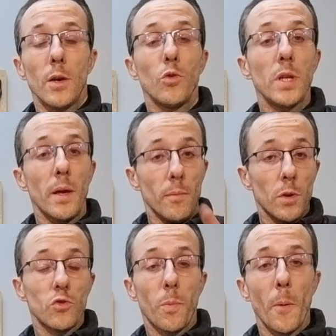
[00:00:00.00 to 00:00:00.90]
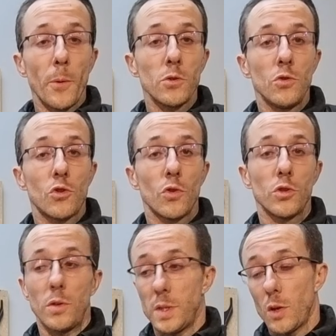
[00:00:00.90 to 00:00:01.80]
Écoutez, moi je vous propose une
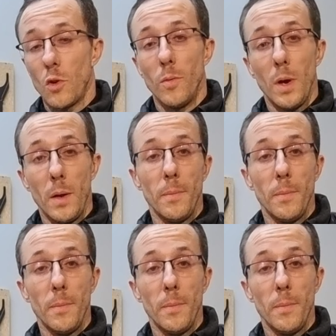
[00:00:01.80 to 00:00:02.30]
chose, c'est que euh,